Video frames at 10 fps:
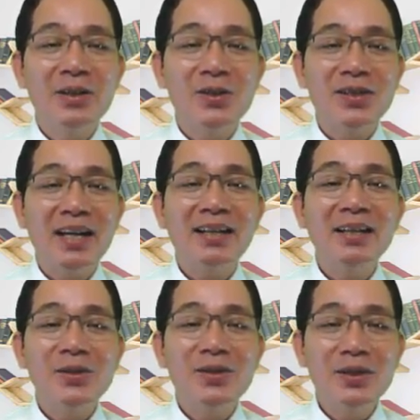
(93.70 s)
Xa
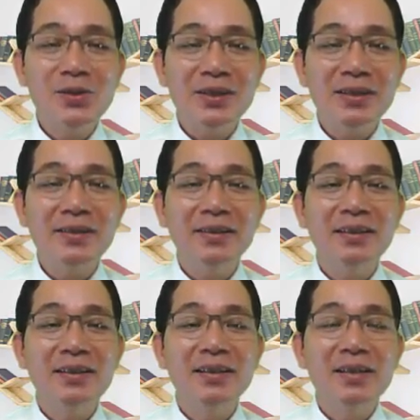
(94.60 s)
cơ sinh xí.
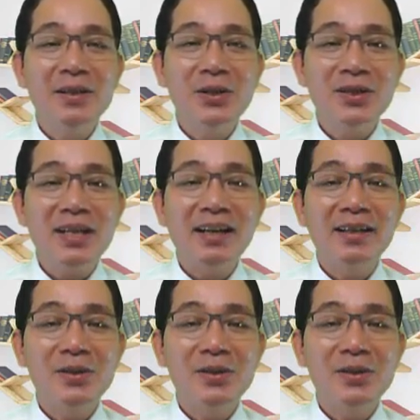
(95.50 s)
Xa